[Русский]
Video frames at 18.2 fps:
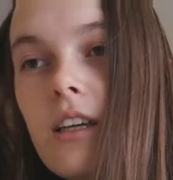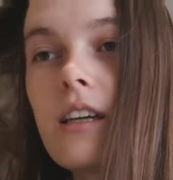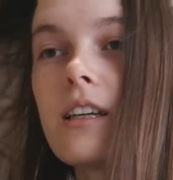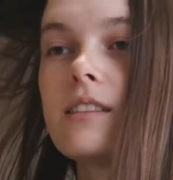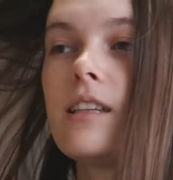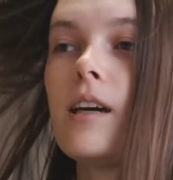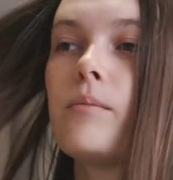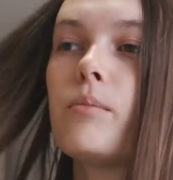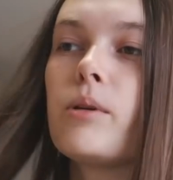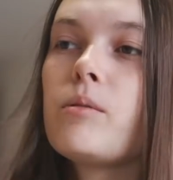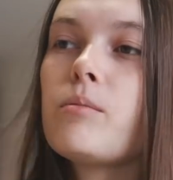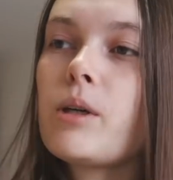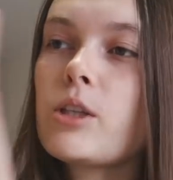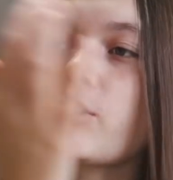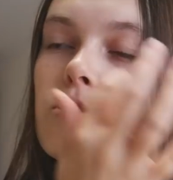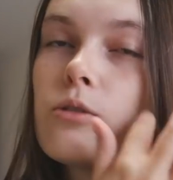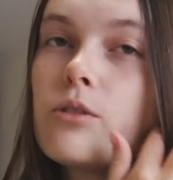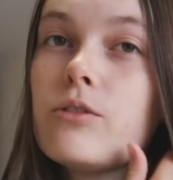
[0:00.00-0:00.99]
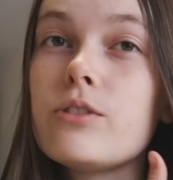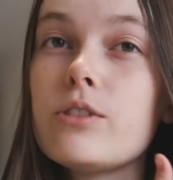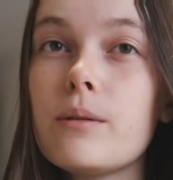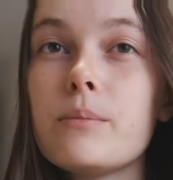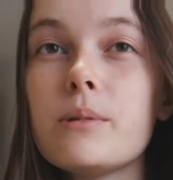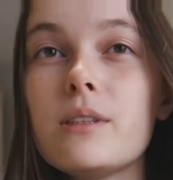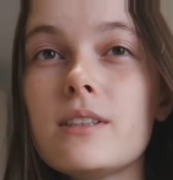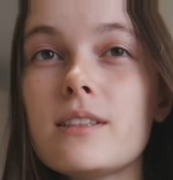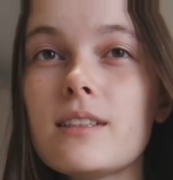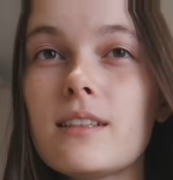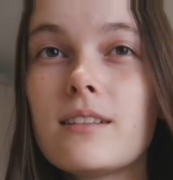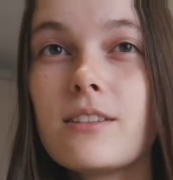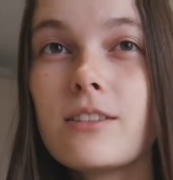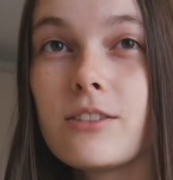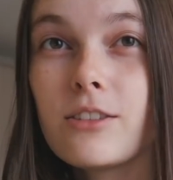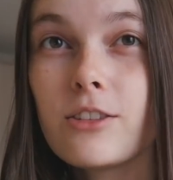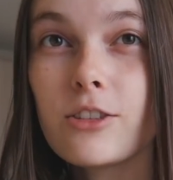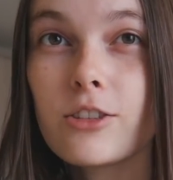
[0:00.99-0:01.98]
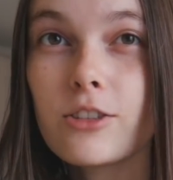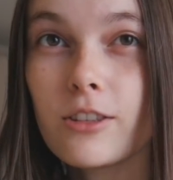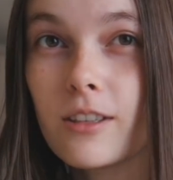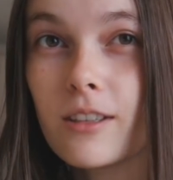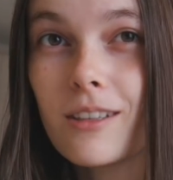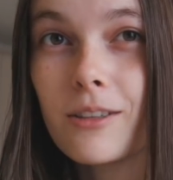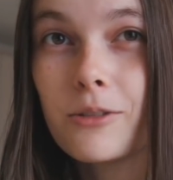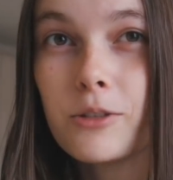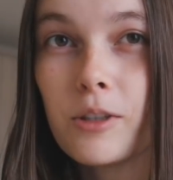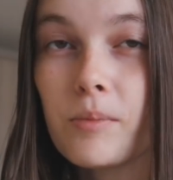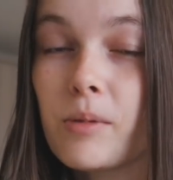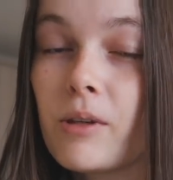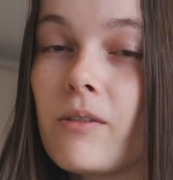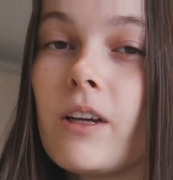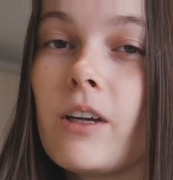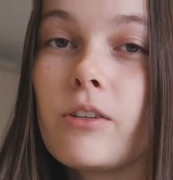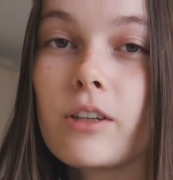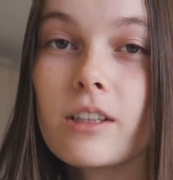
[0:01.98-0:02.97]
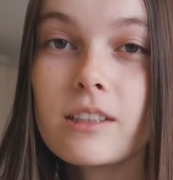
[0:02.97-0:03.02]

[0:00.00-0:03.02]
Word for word: И хотя я понимаю, что не все 50 тысяч э, людей проявляют